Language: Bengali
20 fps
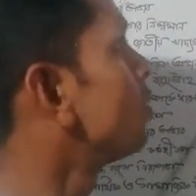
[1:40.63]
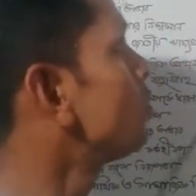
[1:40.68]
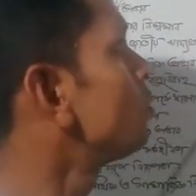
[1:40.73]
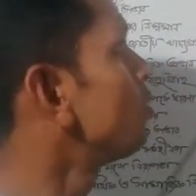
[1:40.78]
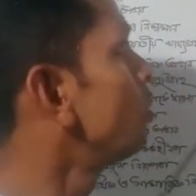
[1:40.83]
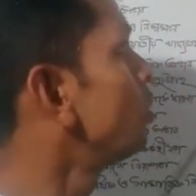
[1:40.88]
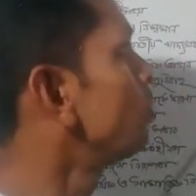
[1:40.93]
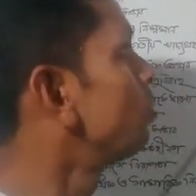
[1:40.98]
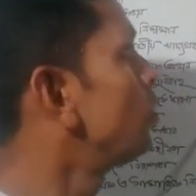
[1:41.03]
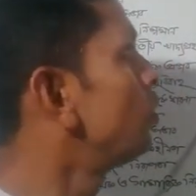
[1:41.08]

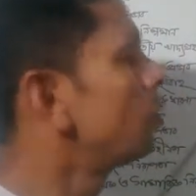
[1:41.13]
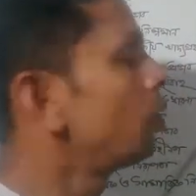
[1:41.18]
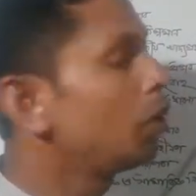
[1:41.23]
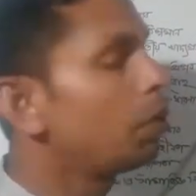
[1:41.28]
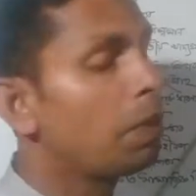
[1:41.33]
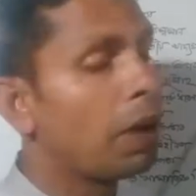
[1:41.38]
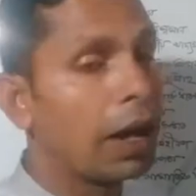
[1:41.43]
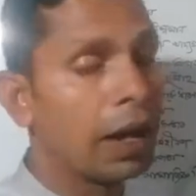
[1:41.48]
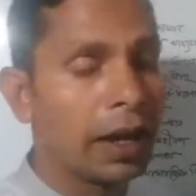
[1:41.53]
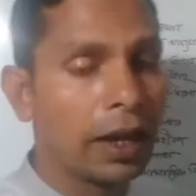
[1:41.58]
আঞ্চলিক ভূগোল
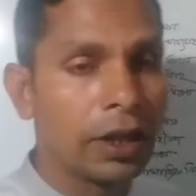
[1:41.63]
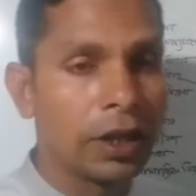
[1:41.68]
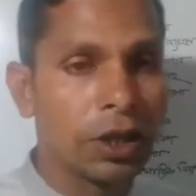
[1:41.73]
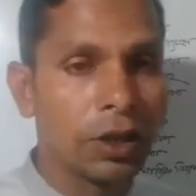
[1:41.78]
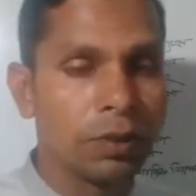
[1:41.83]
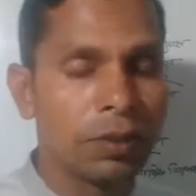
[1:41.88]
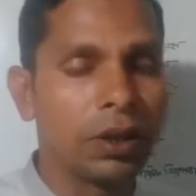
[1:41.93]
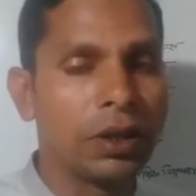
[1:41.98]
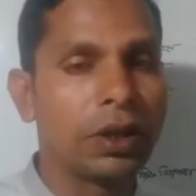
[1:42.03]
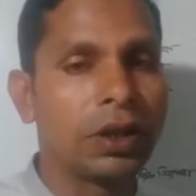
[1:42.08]
বাংলাদেশ
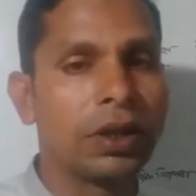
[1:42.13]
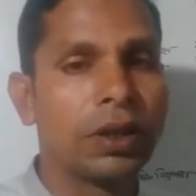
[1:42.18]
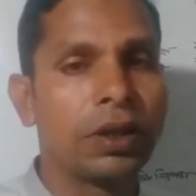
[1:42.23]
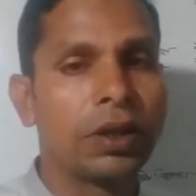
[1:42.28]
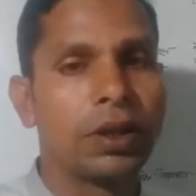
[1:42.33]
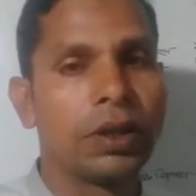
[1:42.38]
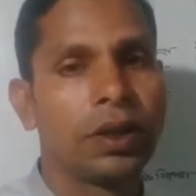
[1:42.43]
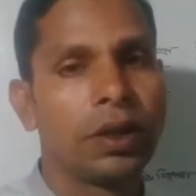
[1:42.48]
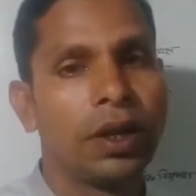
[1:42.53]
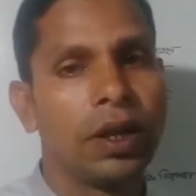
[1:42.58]
ব্যতীত
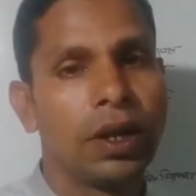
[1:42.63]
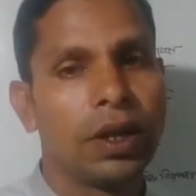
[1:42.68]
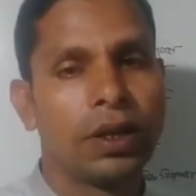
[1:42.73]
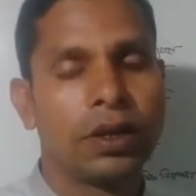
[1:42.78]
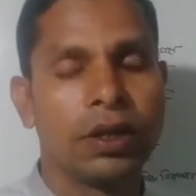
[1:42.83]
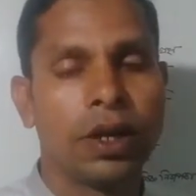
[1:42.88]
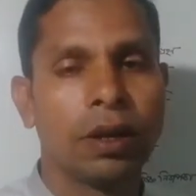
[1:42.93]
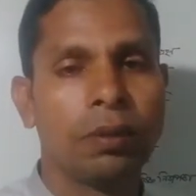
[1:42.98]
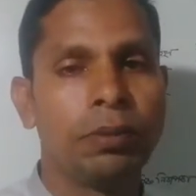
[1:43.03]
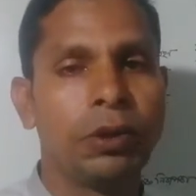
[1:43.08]

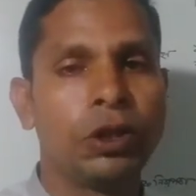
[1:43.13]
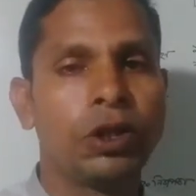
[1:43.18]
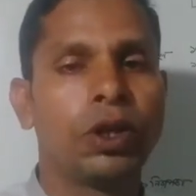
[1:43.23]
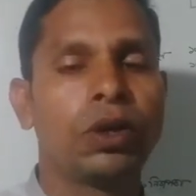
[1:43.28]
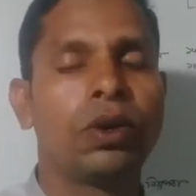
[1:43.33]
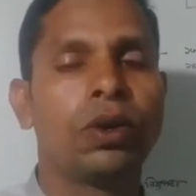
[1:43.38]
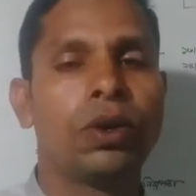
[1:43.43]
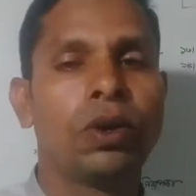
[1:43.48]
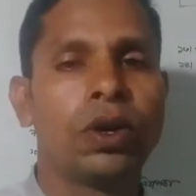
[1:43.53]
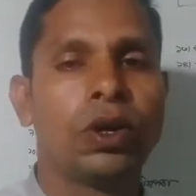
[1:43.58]
যার
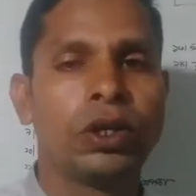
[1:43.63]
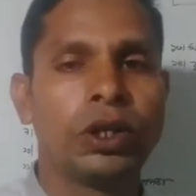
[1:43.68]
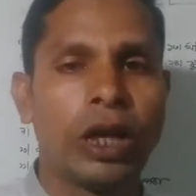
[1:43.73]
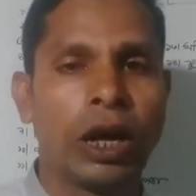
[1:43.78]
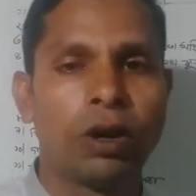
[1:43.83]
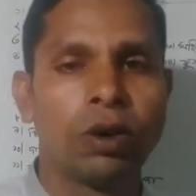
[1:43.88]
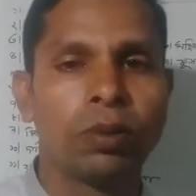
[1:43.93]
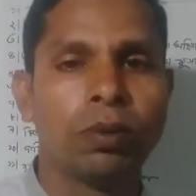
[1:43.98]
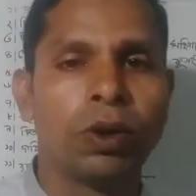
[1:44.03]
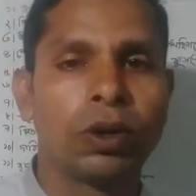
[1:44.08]
বিষয়কোড হলো
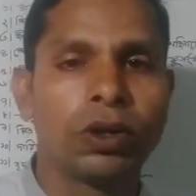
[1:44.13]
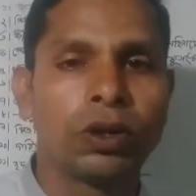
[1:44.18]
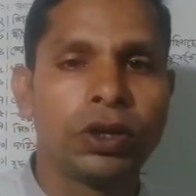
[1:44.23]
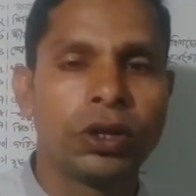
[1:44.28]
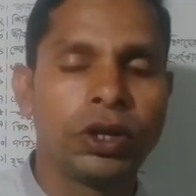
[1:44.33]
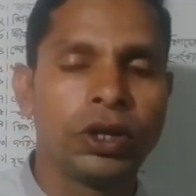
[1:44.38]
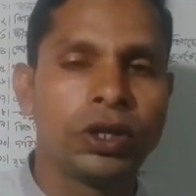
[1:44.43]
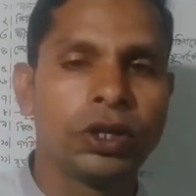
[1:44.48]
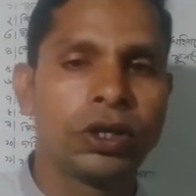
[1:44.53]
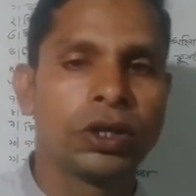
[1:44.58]
তেরো
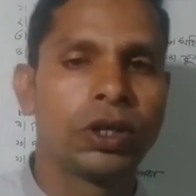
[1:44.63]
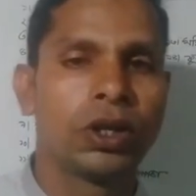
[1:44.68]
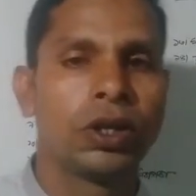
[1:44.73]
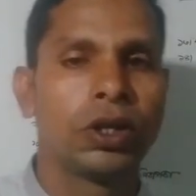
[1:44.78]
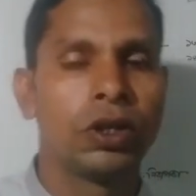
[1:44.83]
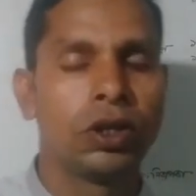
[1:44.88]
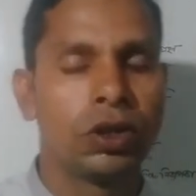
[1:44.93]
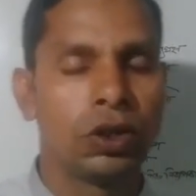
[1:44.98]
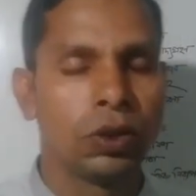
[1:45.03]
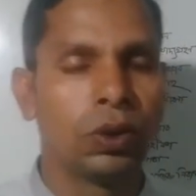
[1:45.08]
বত্রিশ
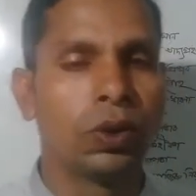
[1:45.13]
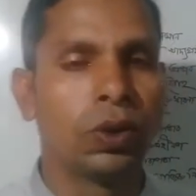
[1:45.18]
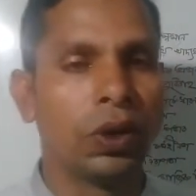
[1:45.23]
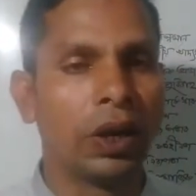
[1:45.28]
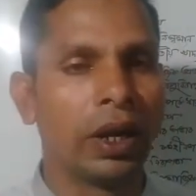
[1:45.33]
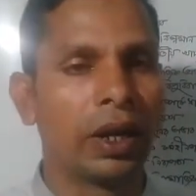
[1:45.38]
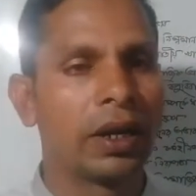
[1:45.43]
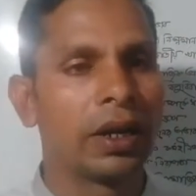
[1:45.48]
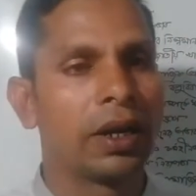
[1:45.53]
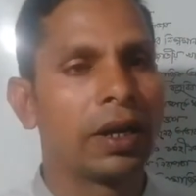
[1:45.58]
শূন্য
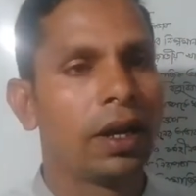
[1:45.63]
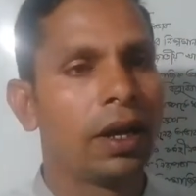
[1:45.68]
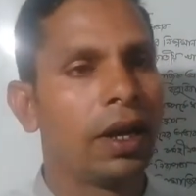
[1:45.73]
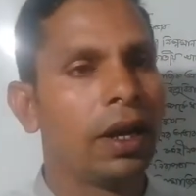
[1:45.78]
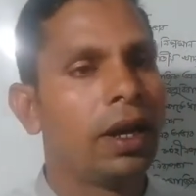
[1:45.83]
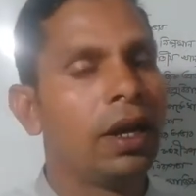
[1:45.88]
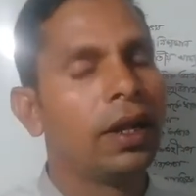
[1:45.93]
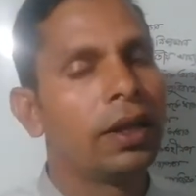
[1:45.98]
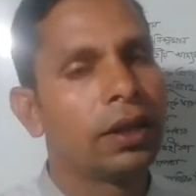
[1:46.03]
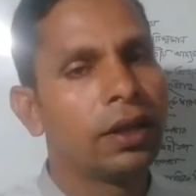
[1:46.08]
এক
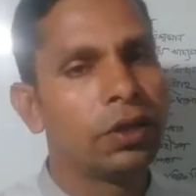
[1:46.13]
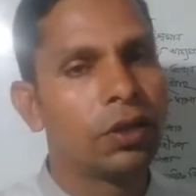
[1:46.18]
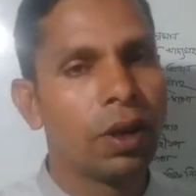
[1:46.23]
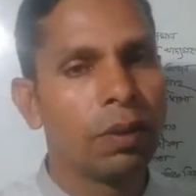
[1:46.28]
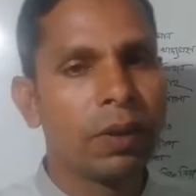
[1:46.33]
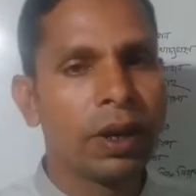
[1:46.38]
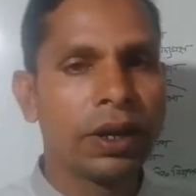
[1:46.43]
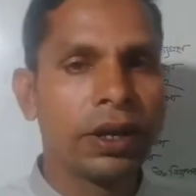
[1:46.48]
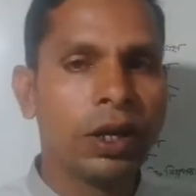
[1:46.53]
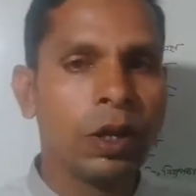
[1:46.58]
কিন্তু
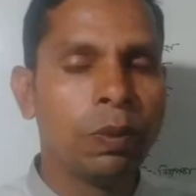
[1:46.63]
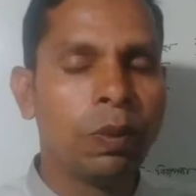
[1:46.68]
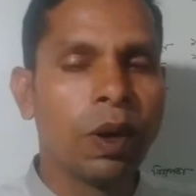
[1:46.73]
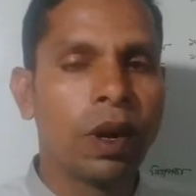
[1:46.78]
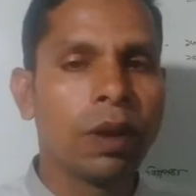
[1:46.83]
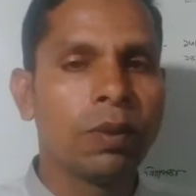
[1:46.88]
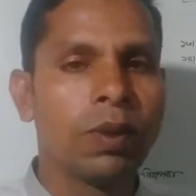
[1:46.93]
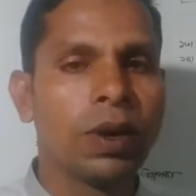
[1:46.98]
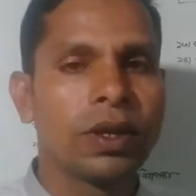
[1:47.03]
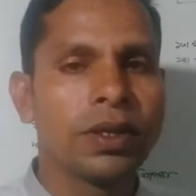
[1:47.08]
আমরা কি
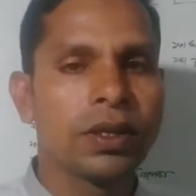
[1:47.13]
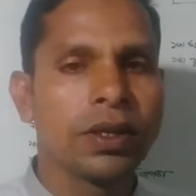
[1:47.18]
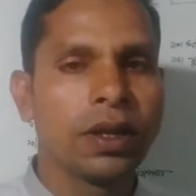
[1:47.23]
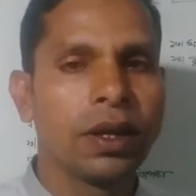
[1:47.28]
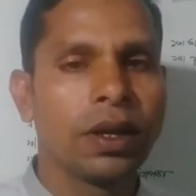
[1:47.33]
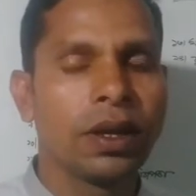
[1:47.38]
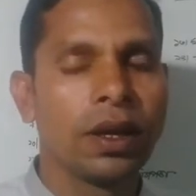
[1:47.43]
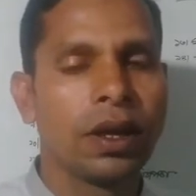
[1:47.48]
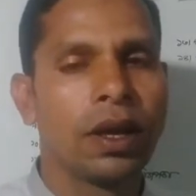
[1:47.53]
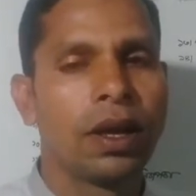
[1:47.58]
পড়াবো আজকে
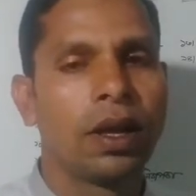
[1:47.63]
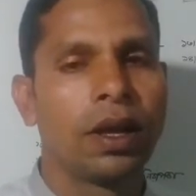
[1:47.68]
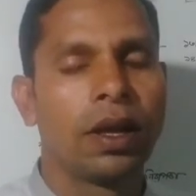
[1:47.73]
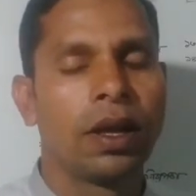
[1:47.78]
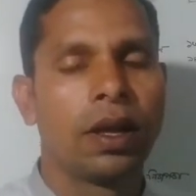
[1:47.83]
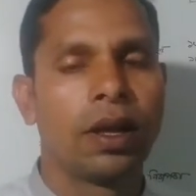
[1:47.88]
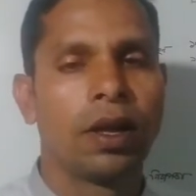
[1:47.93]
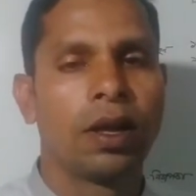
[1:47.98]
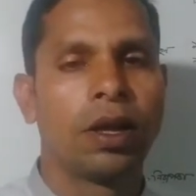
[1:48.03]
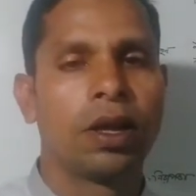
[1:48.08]

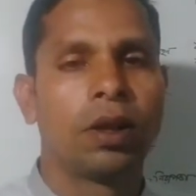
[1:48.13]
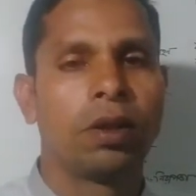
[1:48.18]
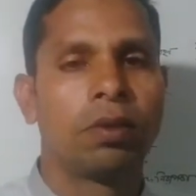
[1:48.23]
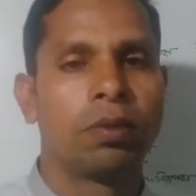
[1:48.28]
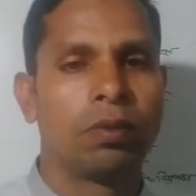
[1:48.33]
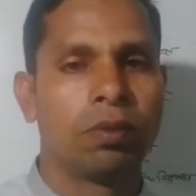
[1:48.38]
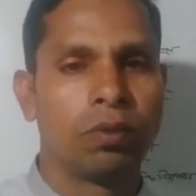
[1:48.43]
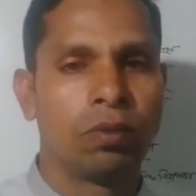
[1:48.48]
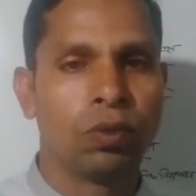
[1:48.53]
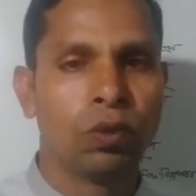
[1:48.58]

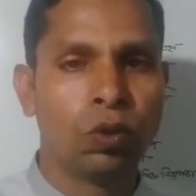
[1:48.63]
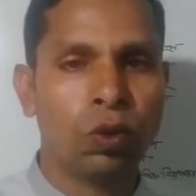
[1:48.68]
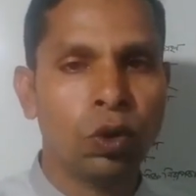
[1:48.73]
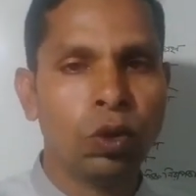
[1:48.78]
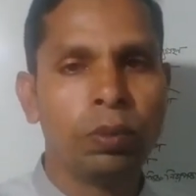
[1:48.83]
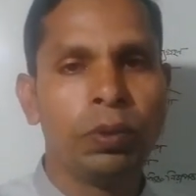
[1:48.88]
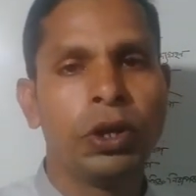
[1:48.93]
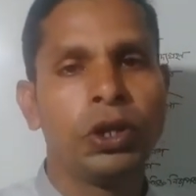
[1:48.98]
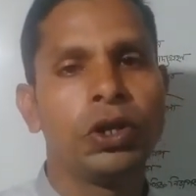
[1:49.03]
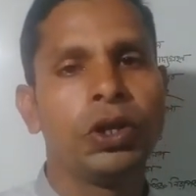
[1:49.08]
কোন
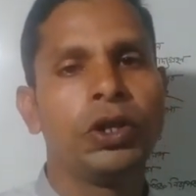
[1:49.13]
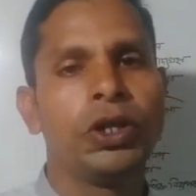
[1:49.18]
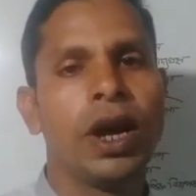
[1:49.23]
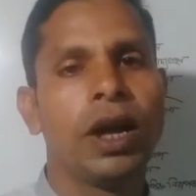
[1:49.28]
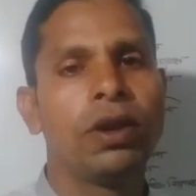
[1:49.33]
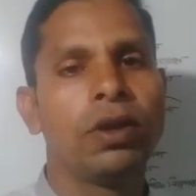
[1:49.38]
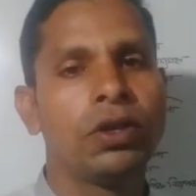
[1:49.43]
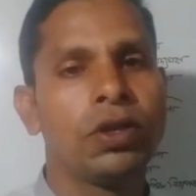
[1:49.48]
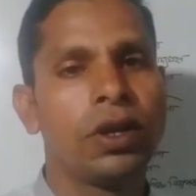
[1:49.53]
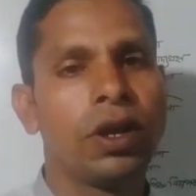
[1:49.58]
বিষয়টি
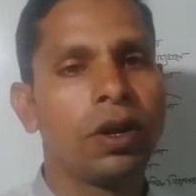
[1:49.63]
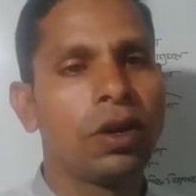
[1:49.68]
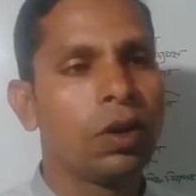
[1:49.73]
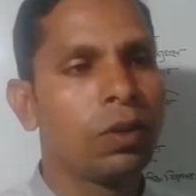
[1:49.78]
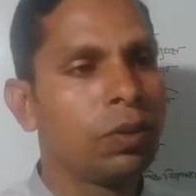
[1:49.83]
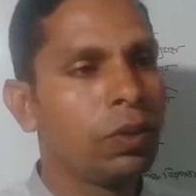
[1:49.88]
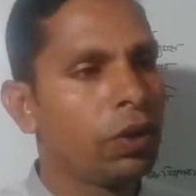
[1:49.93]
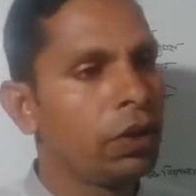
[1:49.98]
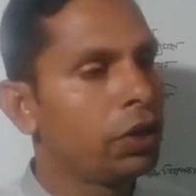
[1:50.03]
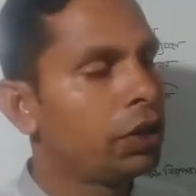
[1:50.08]
আলোচনা
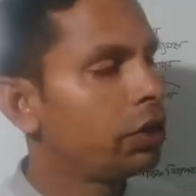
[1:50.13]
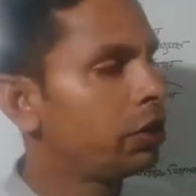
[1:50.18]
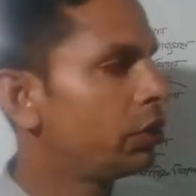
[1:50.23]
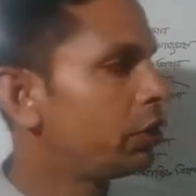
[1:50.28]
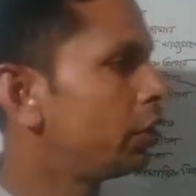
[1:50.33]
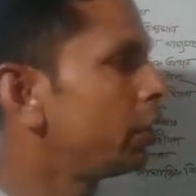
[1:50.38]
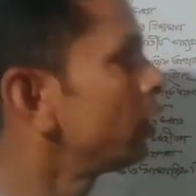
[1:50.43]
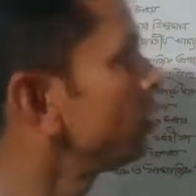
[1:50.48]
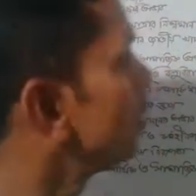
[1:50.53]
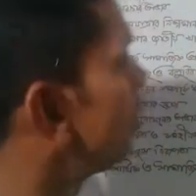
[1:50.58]
করব
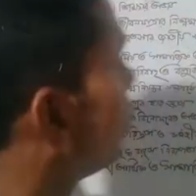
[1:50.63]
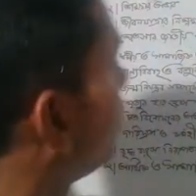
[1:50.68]
সেটি